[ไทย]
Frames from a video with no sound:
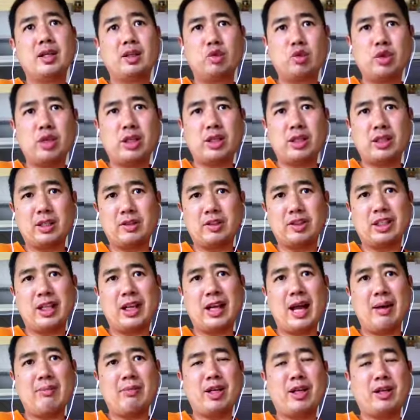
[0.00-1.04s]
ธุรกิจสตา
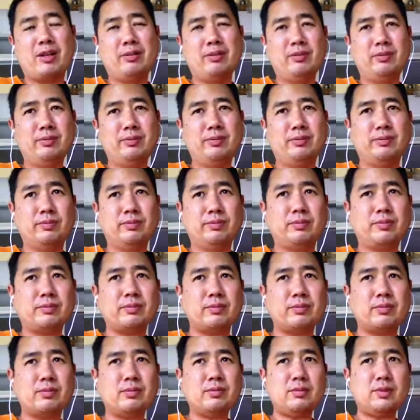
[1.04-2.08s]
ร์ทอัพเนี่ย
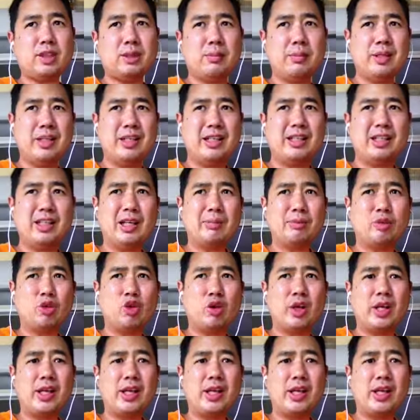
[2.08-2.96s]
มันถึงเติบโต